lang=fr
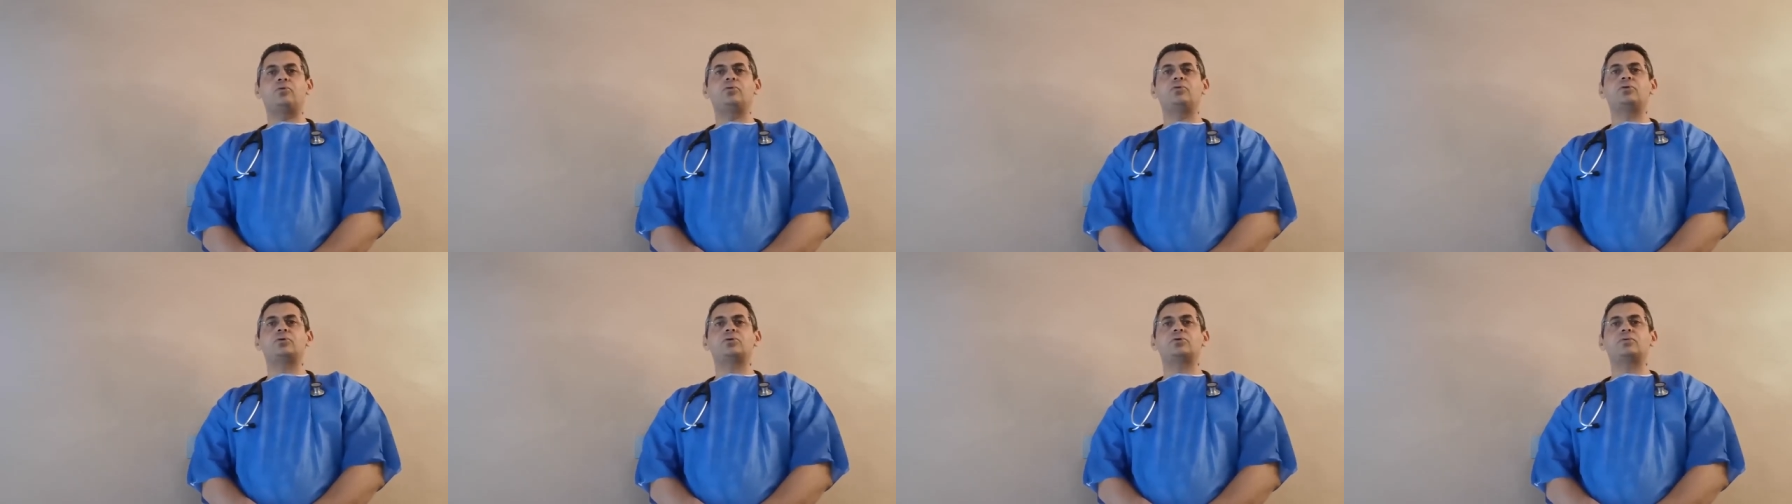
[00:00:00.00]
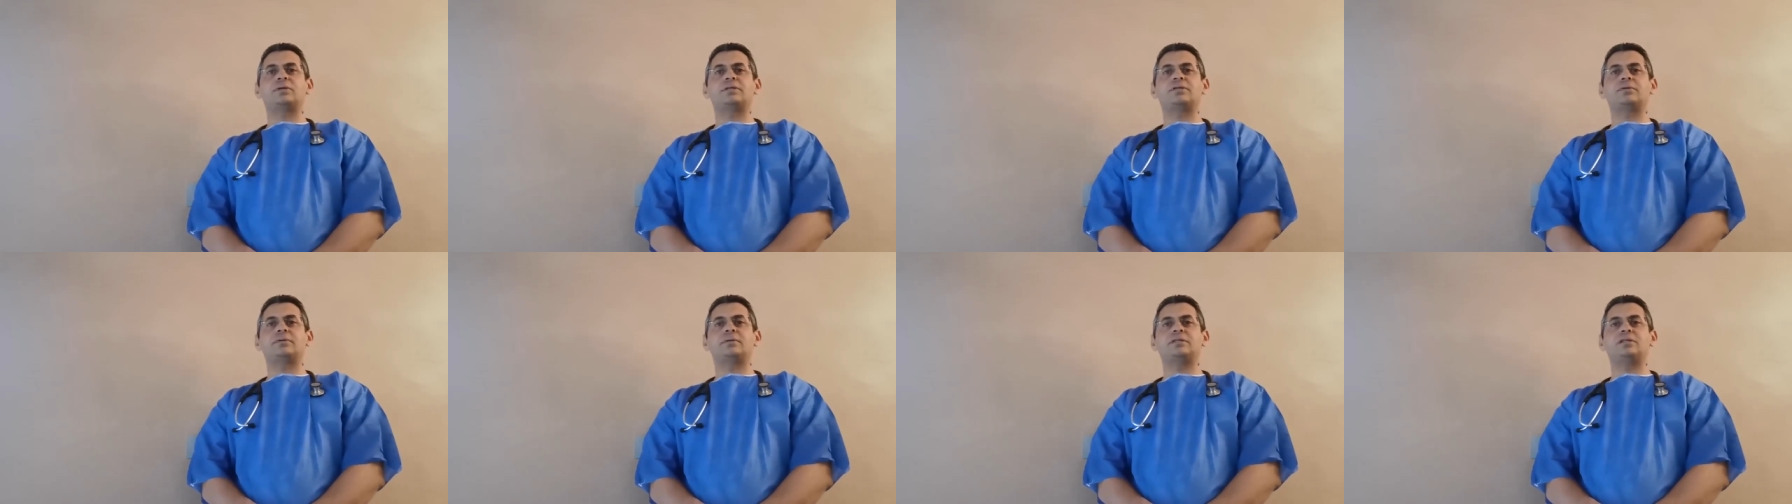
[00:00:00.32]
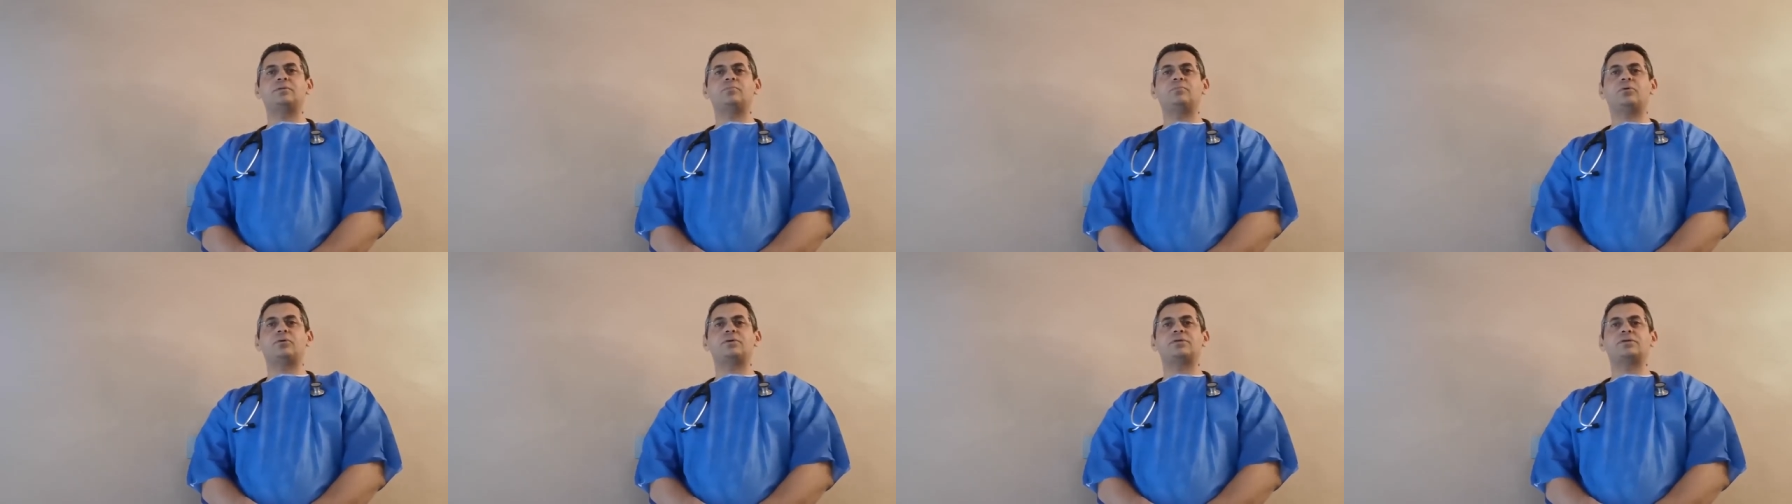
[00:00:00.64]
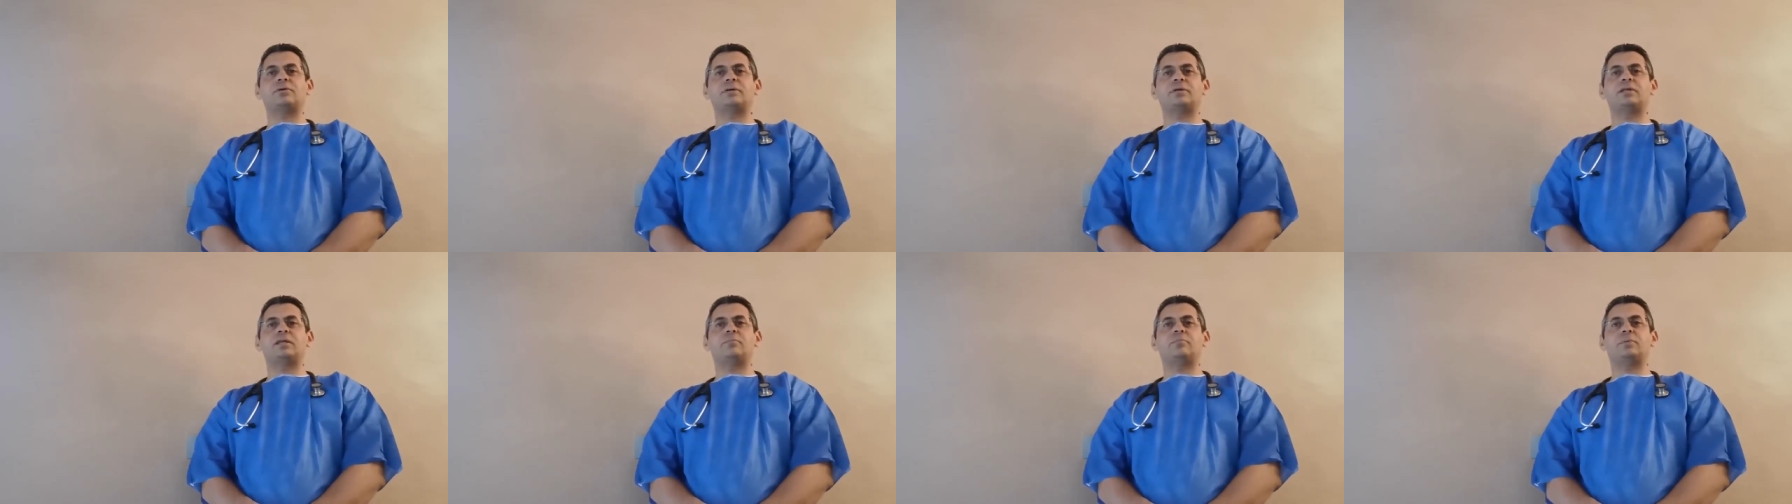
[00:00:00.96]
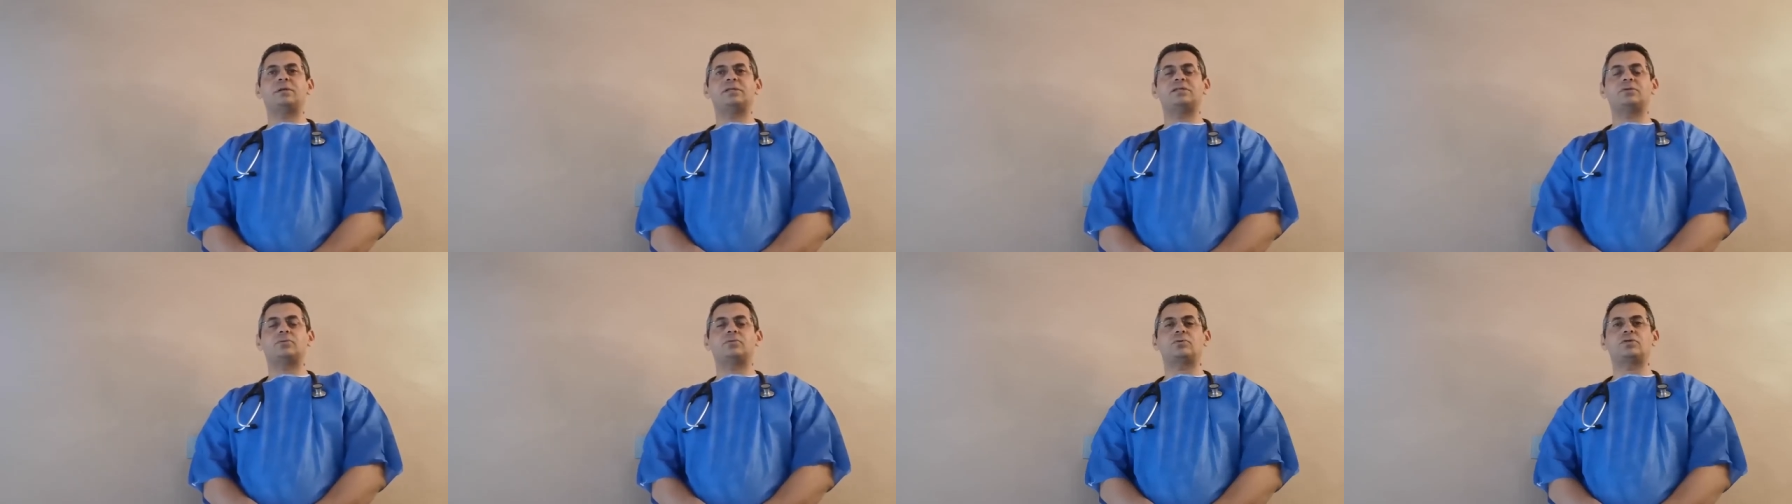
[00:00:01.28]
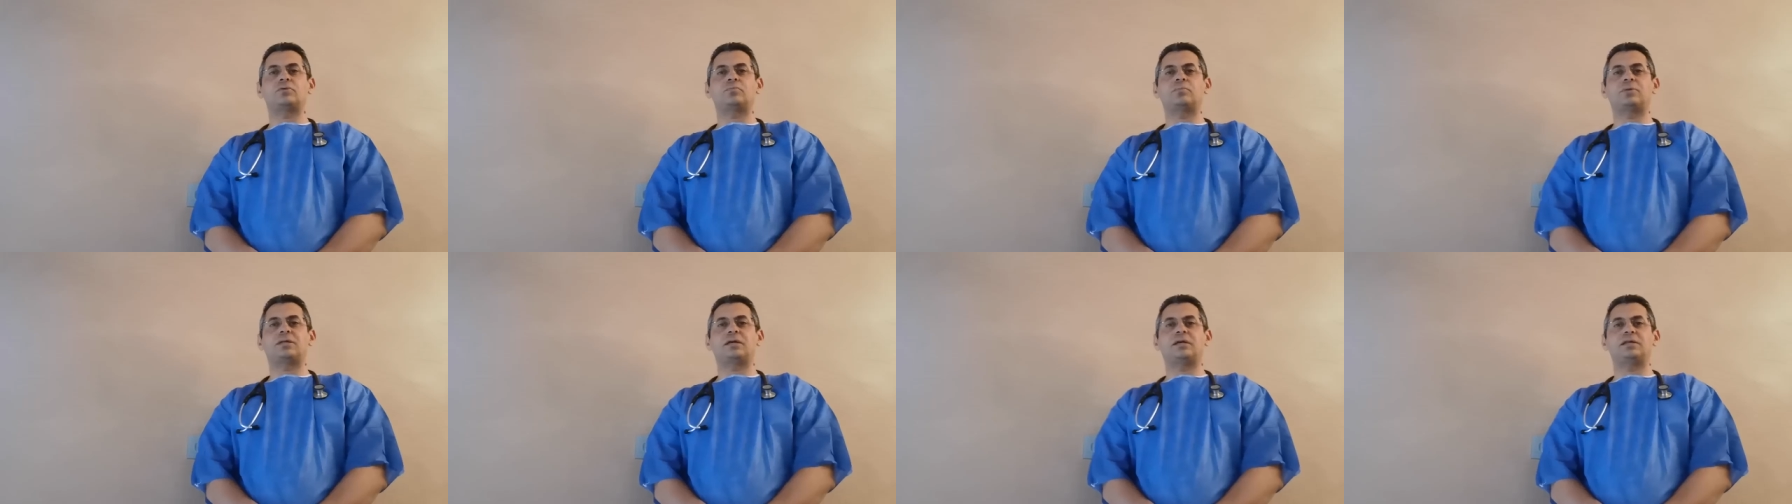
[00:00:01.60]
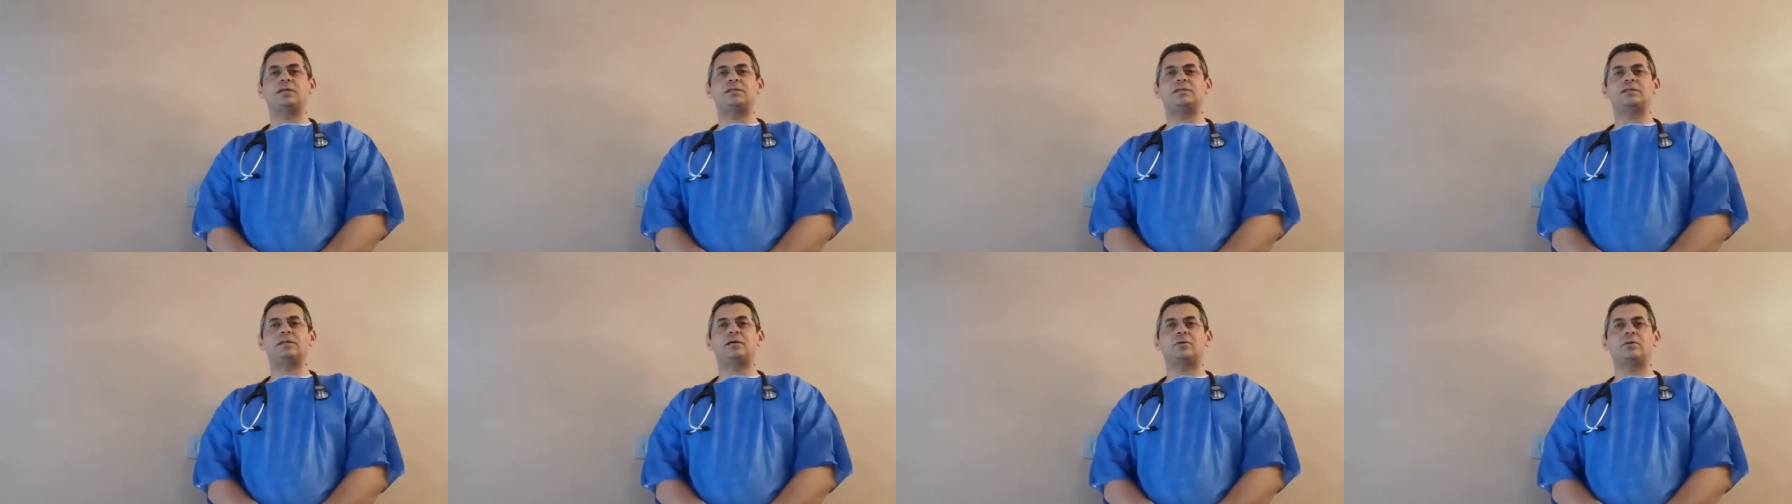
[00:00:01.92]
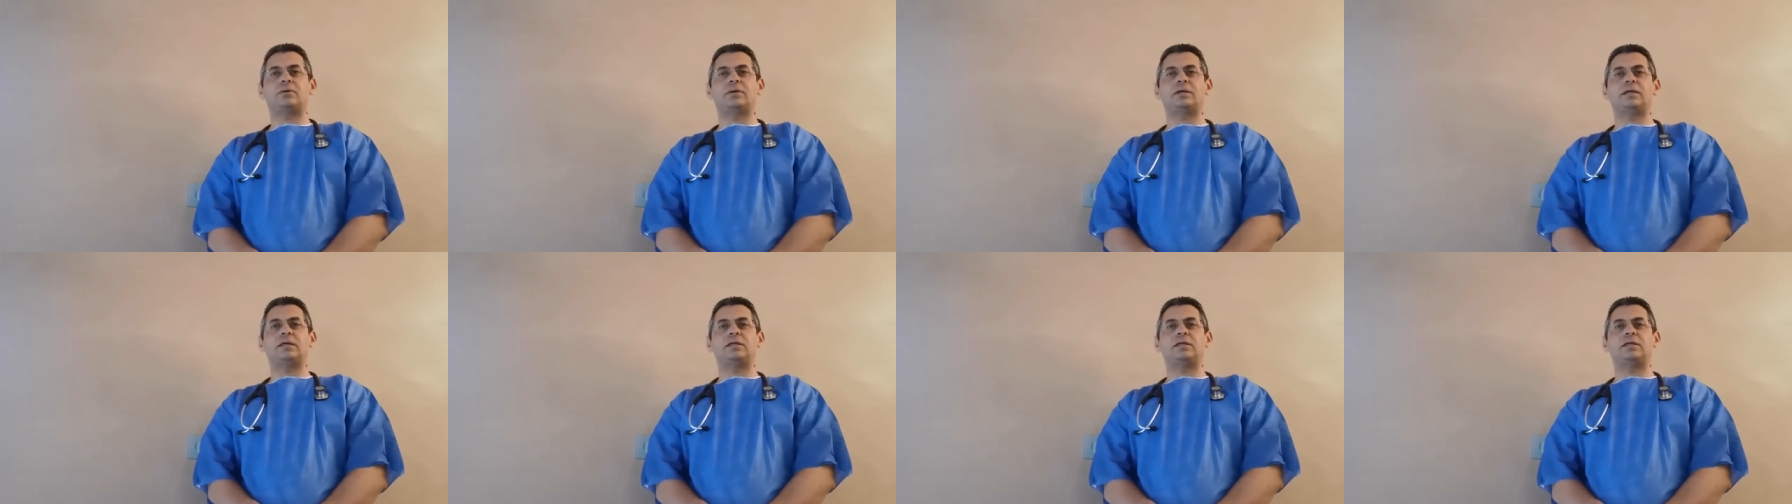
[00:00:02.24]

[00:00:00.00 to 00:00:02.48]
Plus de 70% des patients hospitalisés